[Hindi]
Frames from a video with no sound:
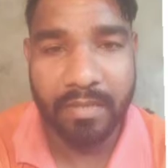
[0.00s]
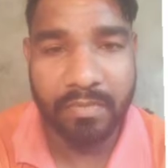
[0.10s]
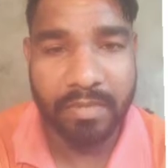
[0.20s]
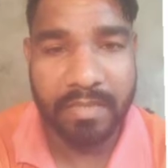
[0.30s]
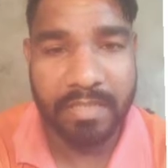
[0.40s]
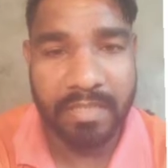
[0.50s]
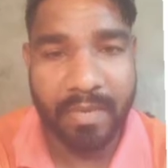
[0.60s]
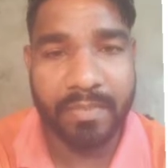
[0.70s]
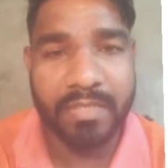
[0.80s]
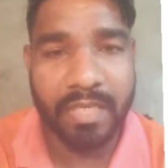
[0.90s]
उसके बाद
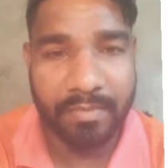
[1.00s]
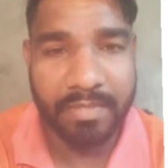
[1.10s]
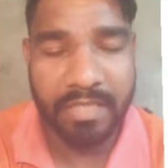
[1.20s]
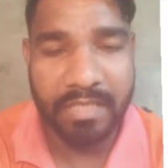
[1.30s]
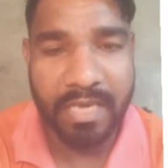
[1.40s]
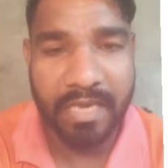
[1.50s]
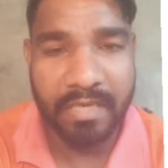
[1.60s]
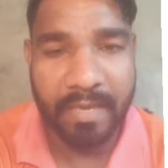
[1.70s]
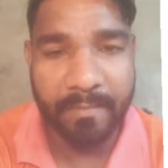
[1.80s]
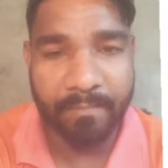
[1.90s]
इनका पिस्टल भी छीन लिया
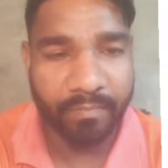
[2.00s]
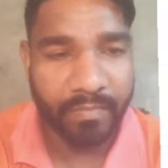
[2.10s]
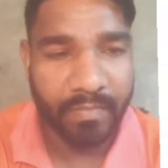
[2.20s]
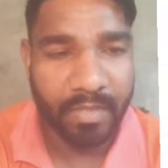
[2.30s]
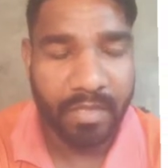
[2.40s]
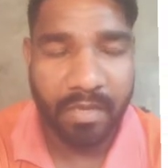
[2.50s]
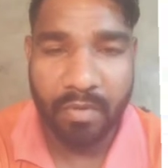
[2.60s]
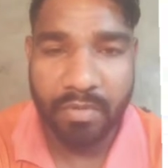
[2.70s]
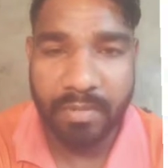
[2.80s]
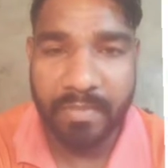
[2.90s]
गया
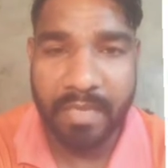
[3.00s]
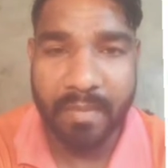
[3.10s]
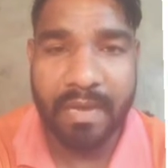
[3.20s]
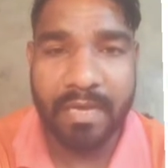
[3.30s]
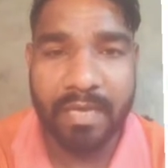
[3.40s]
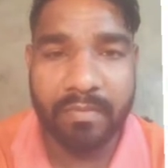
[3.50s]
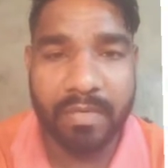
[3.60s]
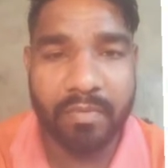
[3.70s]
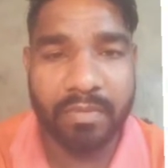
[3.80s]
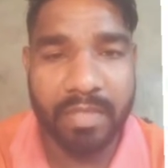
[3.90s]
और उसमें हमारे
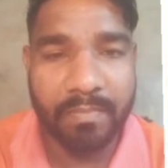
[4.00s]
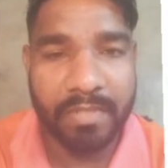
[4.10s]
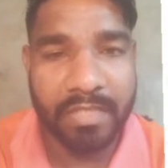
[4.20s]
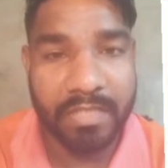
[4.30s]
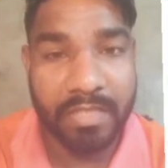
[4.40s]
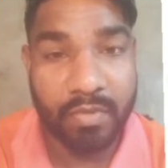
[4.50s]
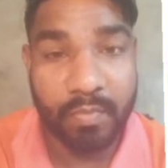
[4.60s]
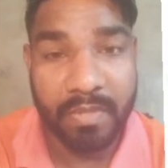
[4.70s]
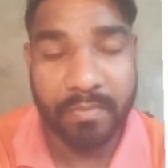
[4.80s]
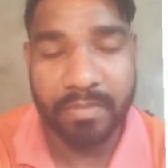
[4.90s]
लगभग उत्तर प्रदेश के
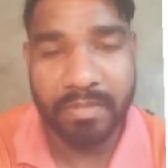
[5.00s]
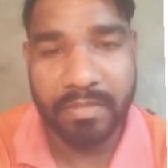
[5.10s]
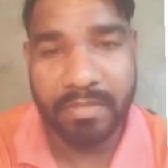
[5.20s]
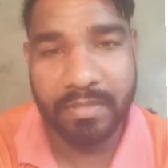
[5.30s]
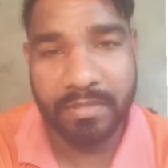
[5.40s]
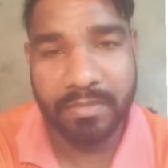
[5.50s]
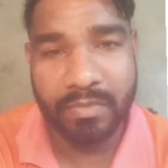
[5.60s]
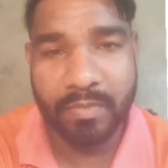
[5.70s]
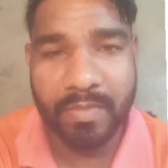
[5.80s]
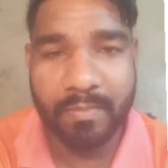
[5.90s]
सुपर पुलिस
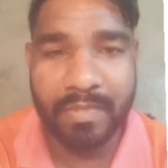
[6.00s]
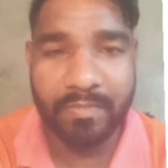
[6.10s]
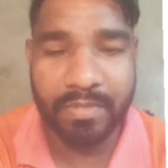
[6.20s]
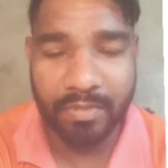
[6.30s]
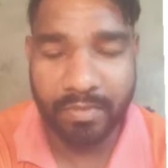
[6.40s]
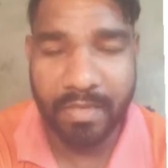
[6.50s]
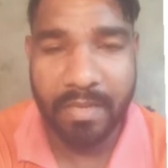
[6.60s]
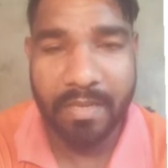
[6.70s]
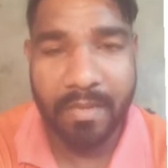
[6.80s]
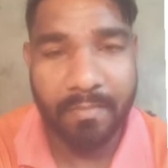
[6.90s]
सुपरमैन पुलिस जो है
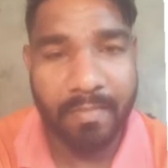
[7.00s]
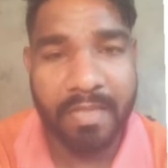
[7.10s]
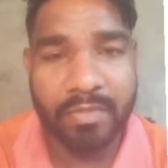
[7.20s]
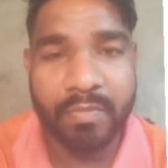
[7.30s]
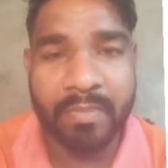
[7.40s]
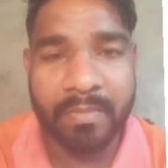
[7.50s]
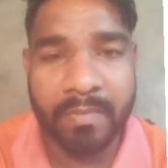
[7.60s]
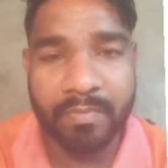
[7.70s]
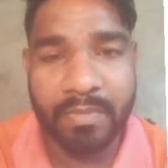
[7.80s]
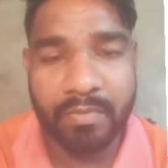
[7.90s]
पांच सुपरमैन पुलिस